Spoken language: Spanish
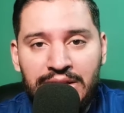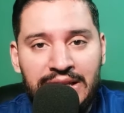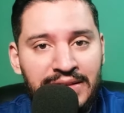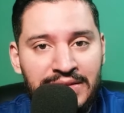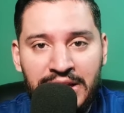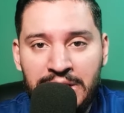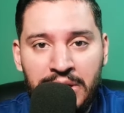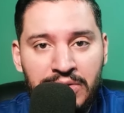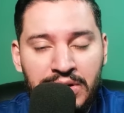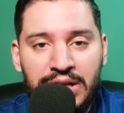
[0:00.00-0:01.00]
estás en el
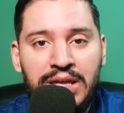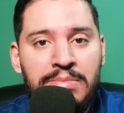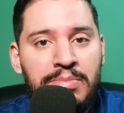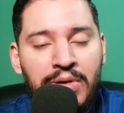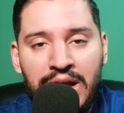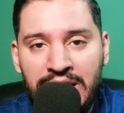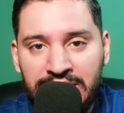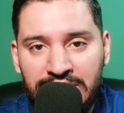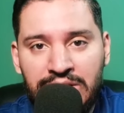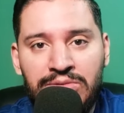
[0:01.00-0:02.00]
mejor equipo,
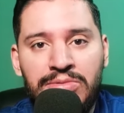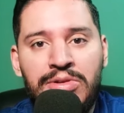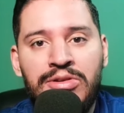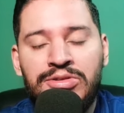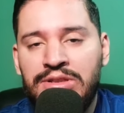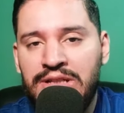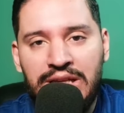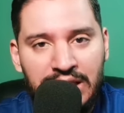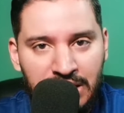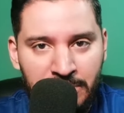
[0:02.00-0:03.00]
ganas títulos
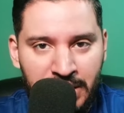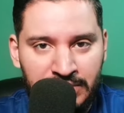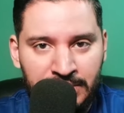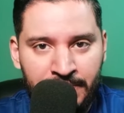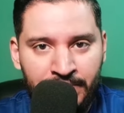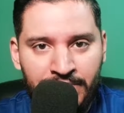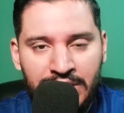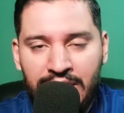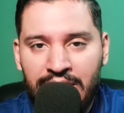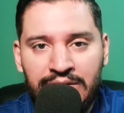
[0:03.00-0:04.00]
y demás.
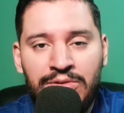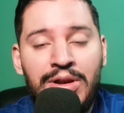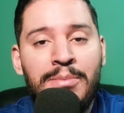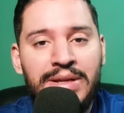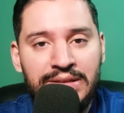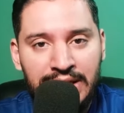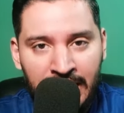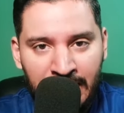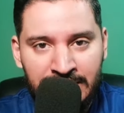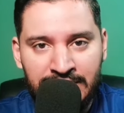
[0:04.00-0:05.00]
Esas son las
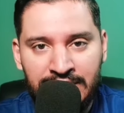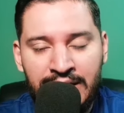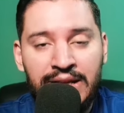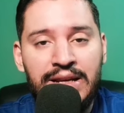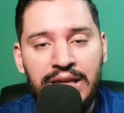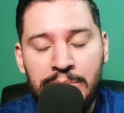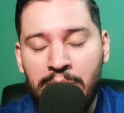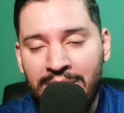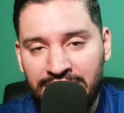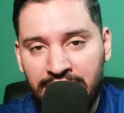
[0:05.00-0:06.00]
ventajas de estar en el equipo
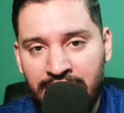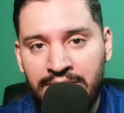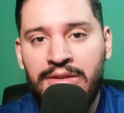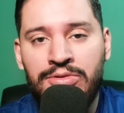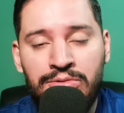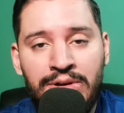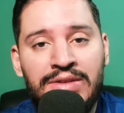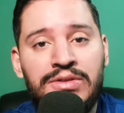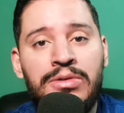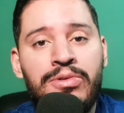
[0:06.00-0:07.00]
más grande de
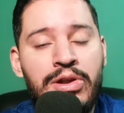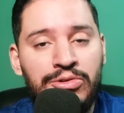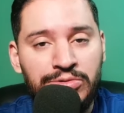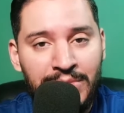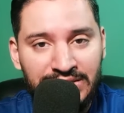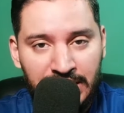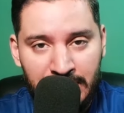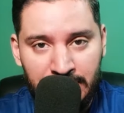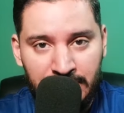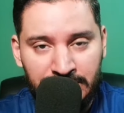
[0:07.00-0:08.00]
Honduras y uno de los más
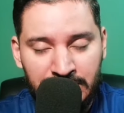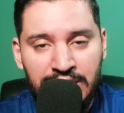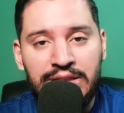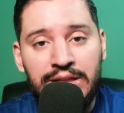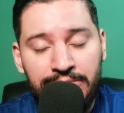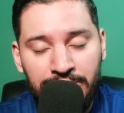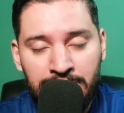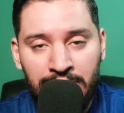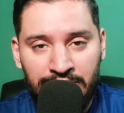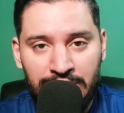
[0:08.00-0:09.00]
grandes del
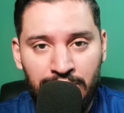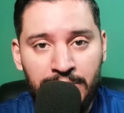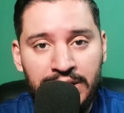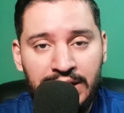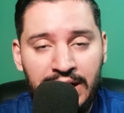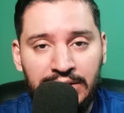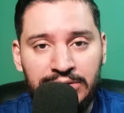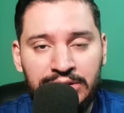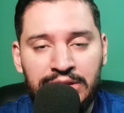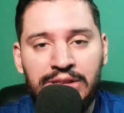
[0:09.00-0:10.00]
fútbol centroamericano.